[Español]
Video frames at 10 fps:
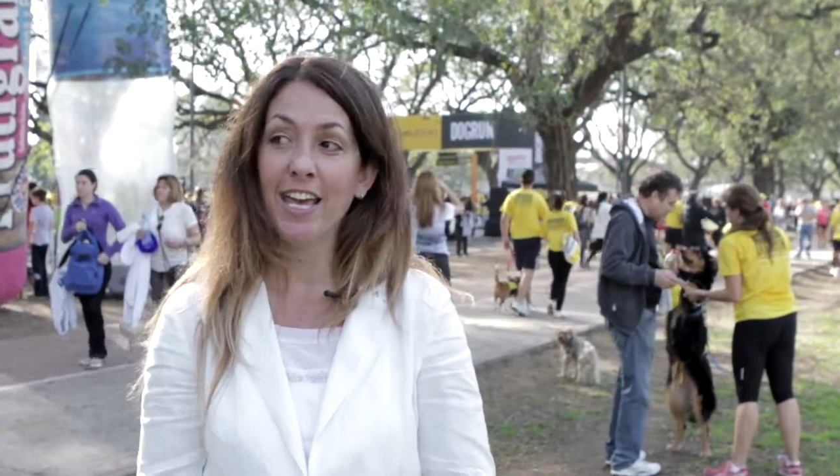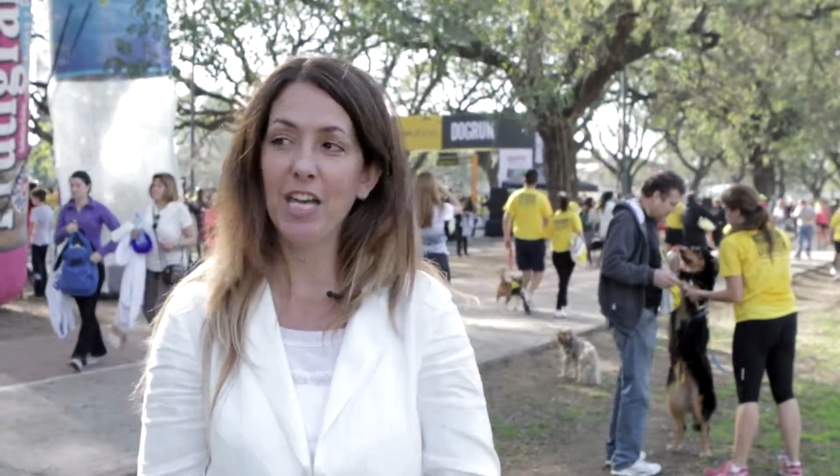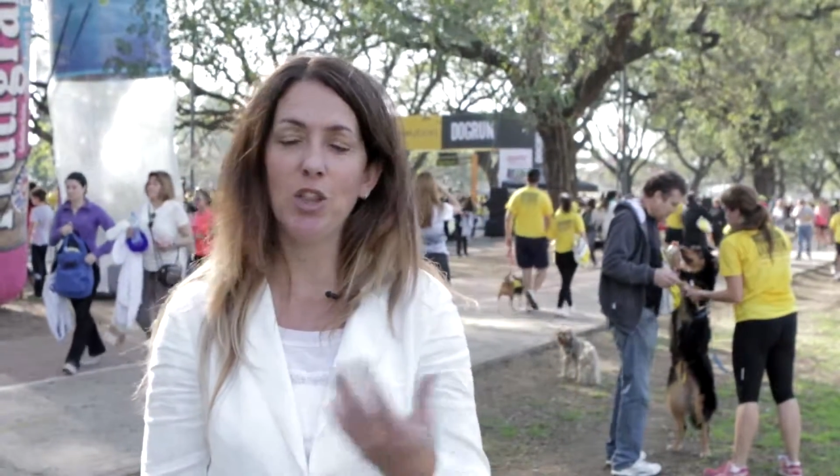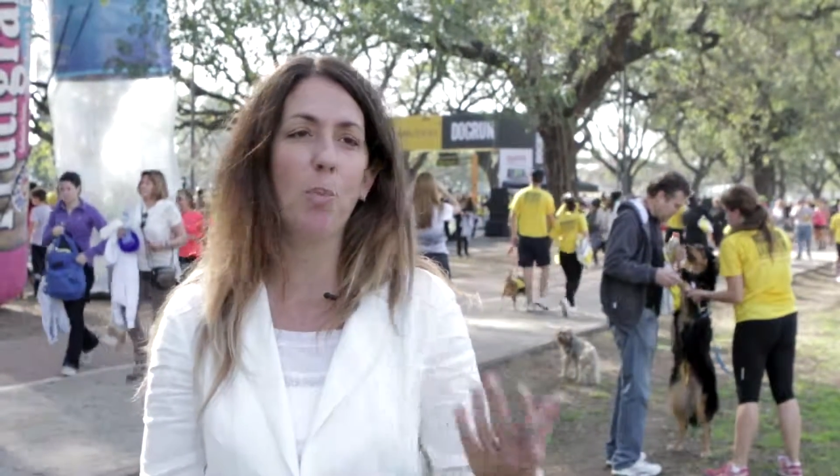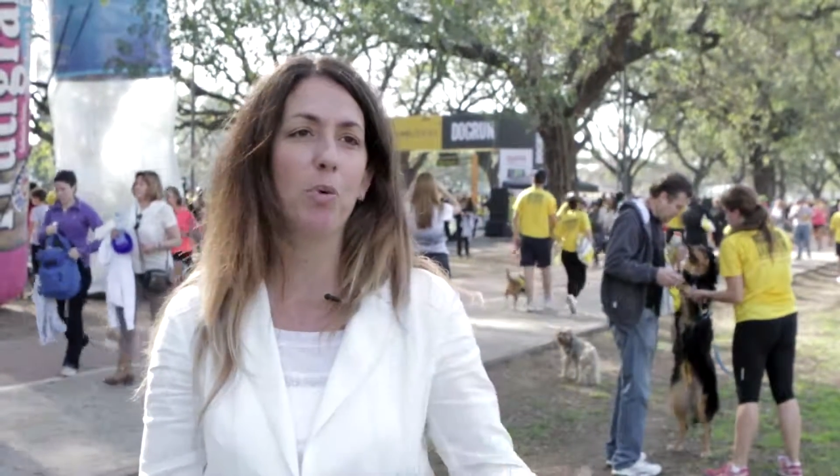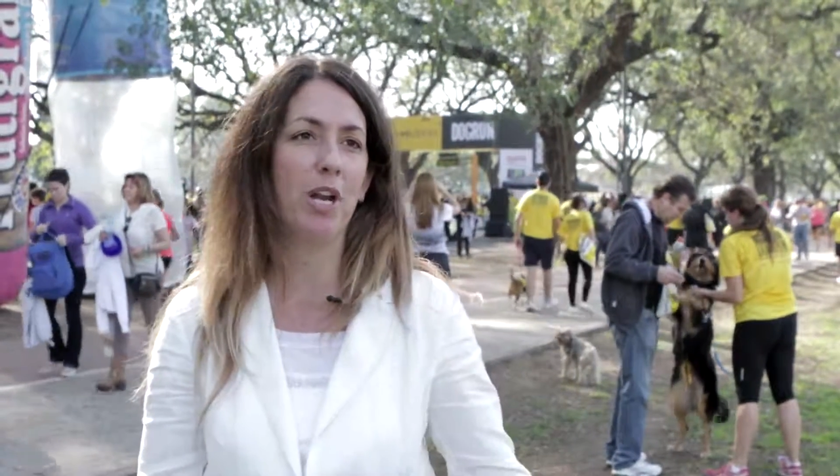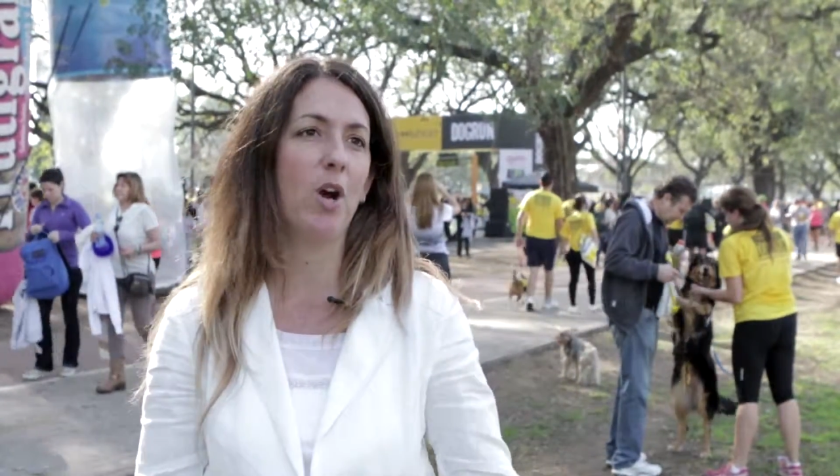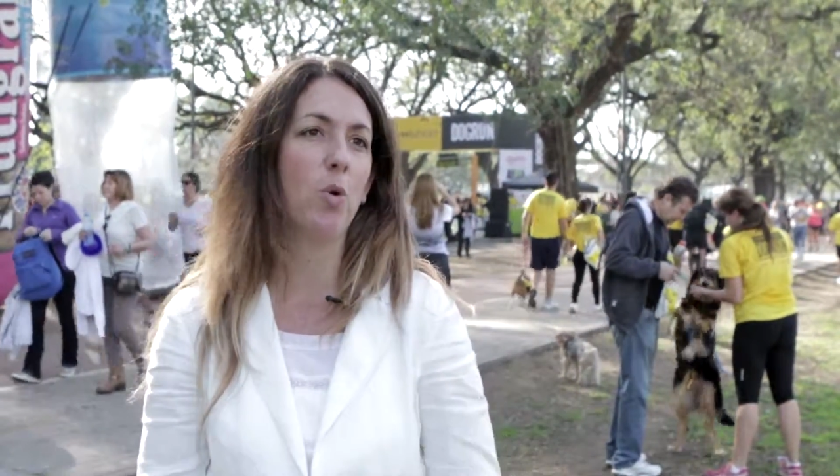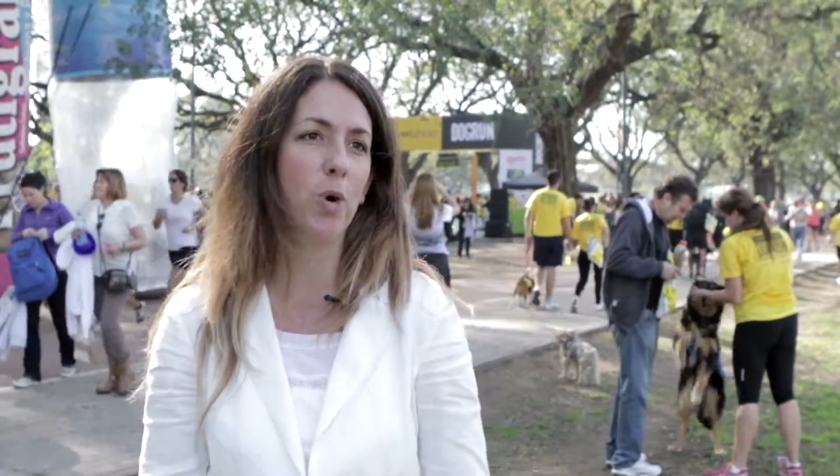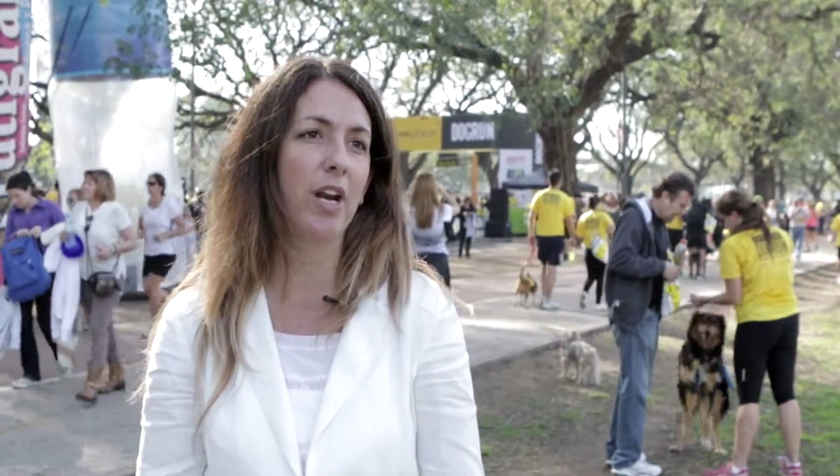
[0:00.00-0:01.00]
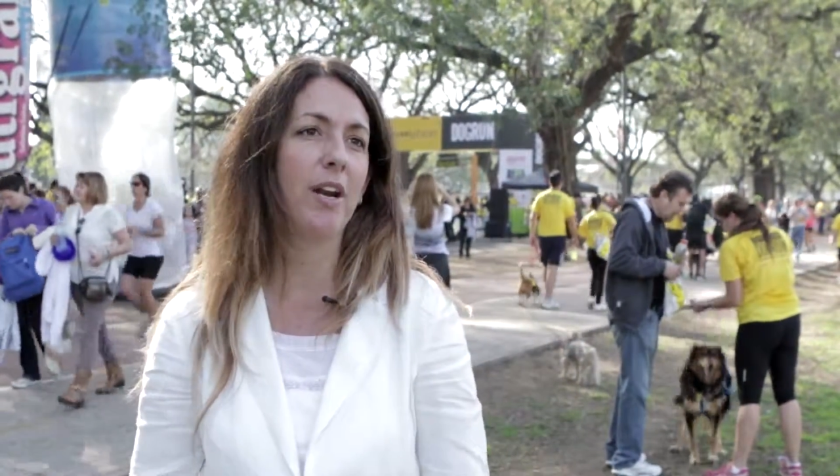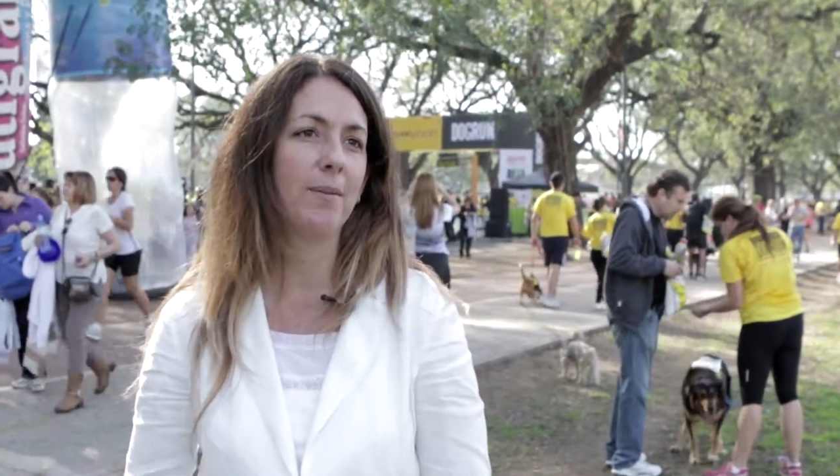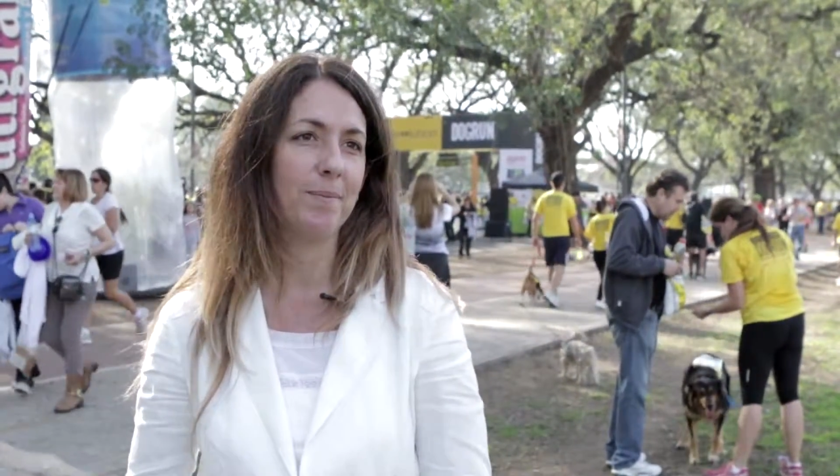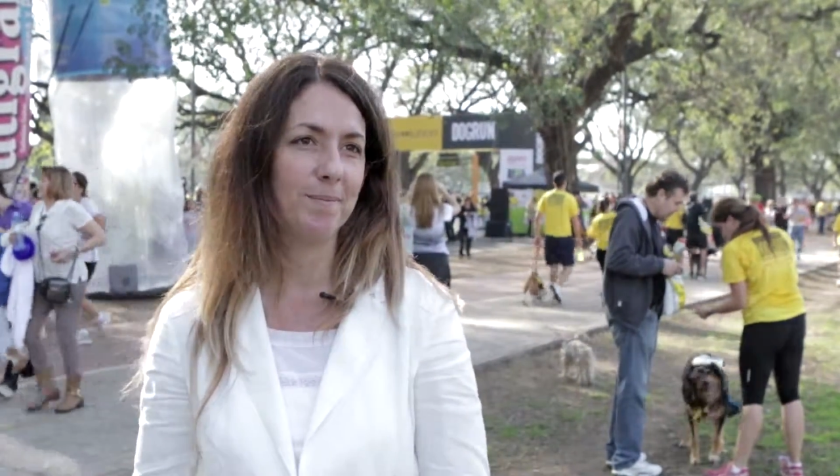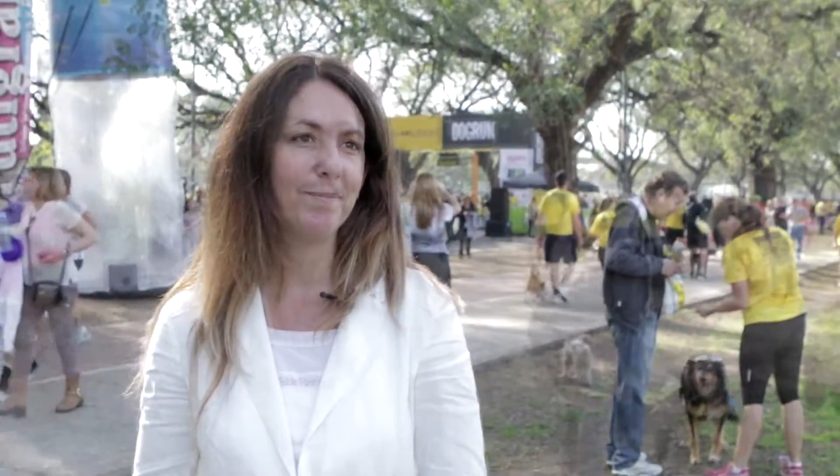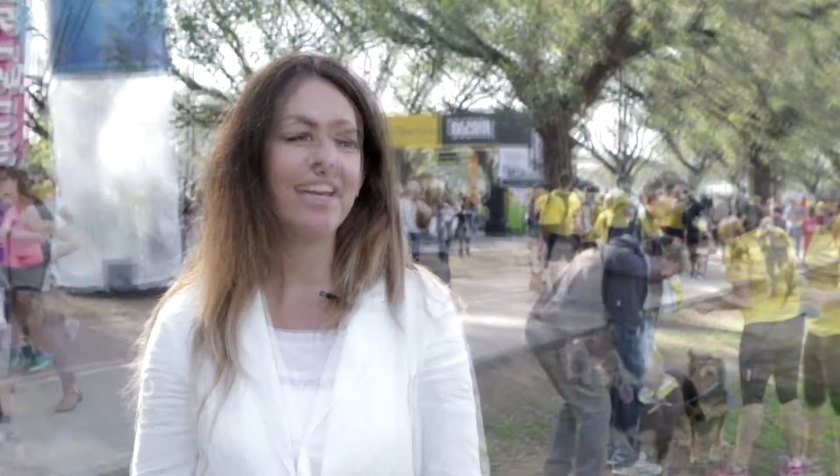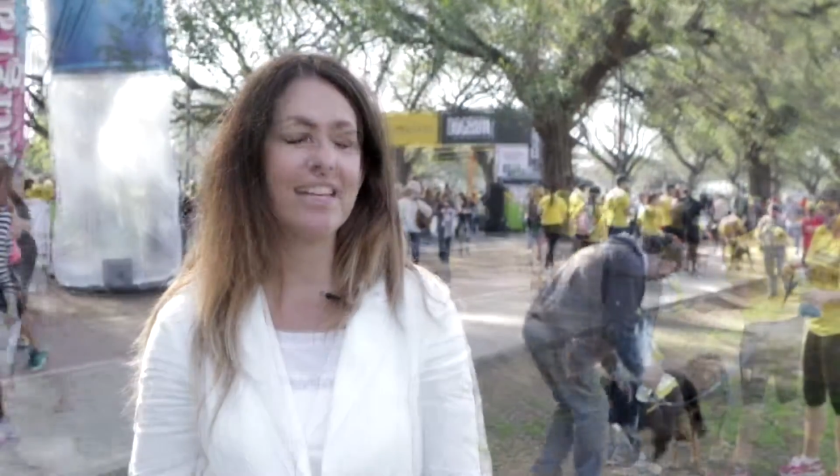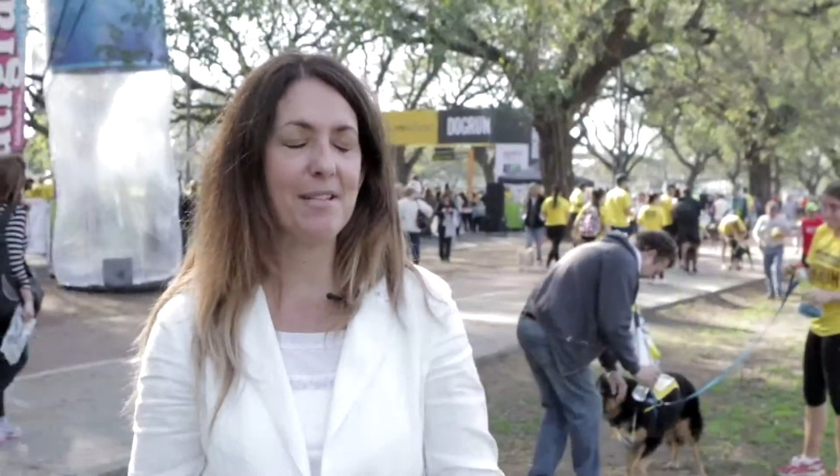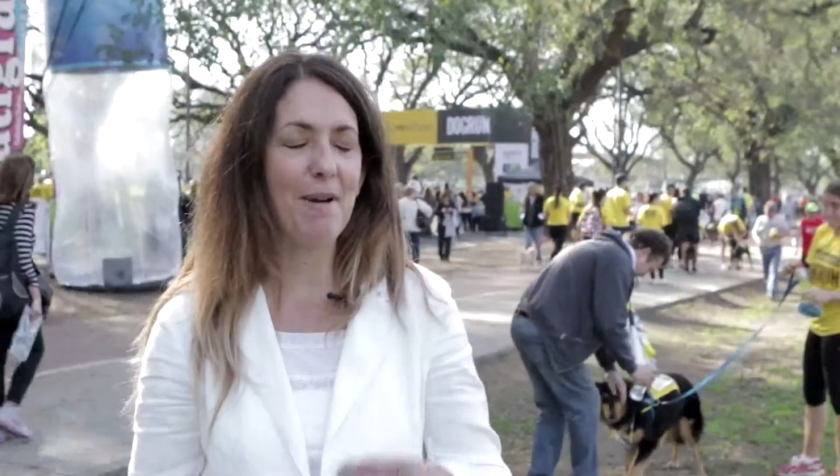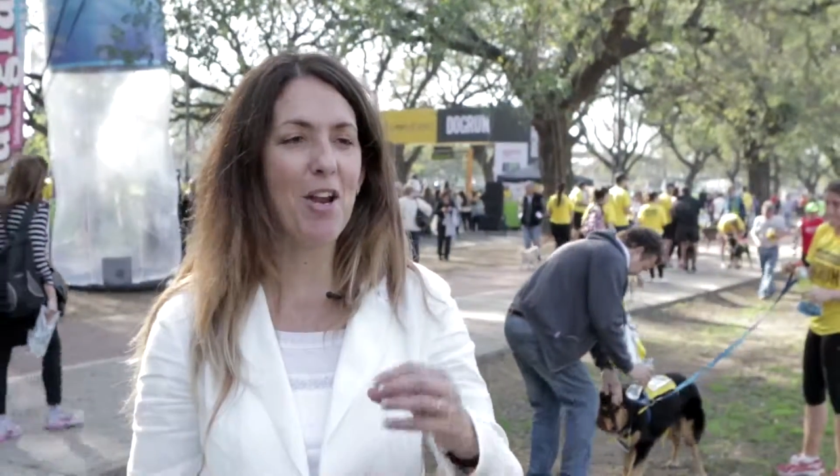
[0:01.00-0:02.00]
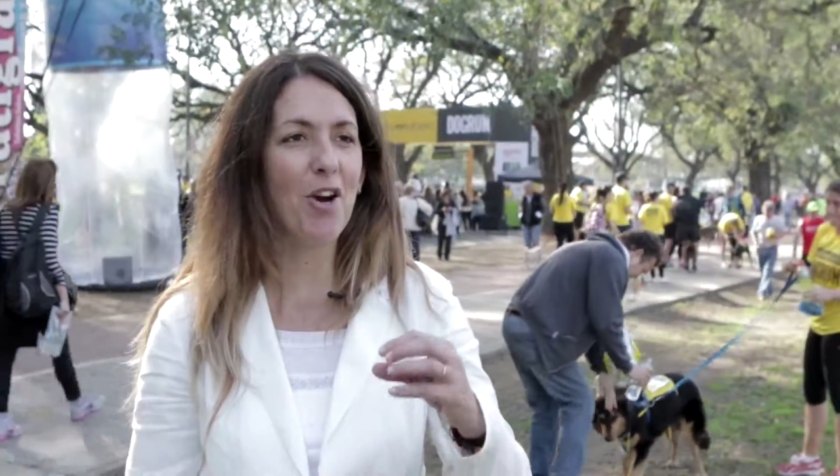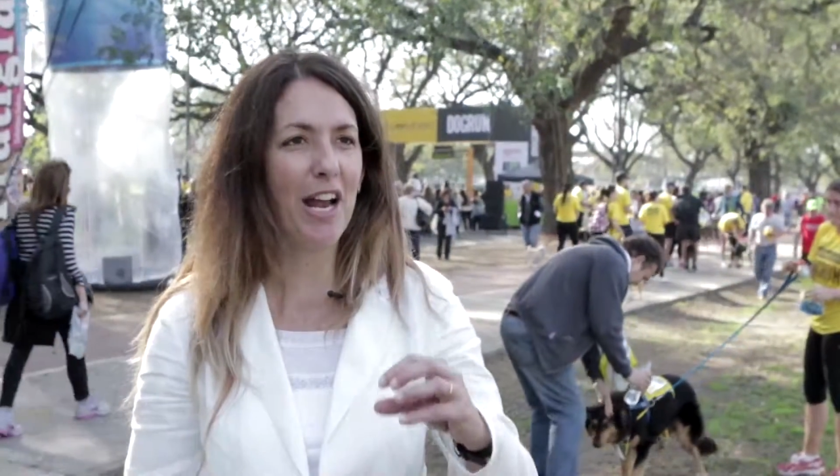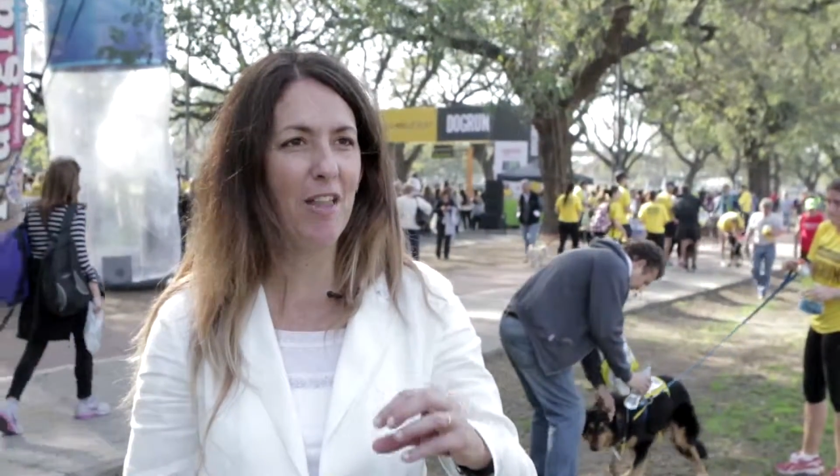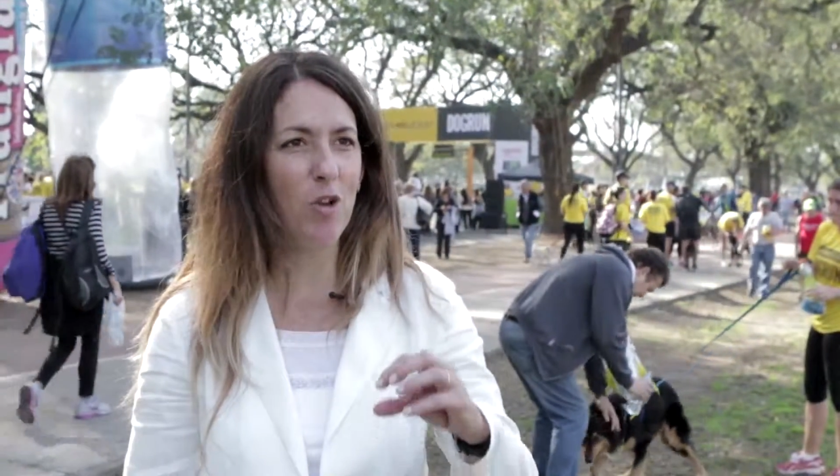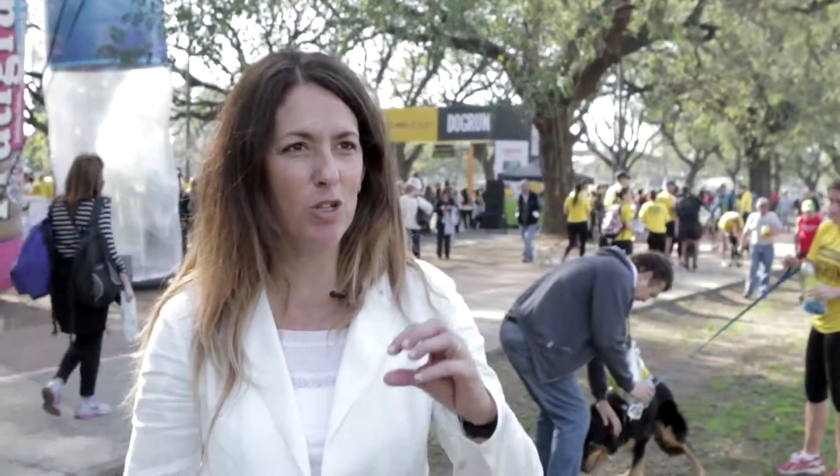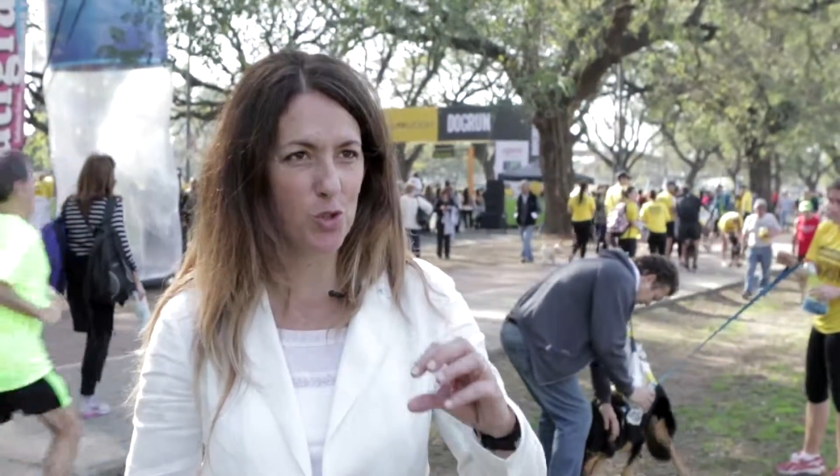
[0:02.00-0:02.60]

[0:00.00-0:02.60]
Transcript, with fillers: esto pudiera ocurrir. Que se va logrando el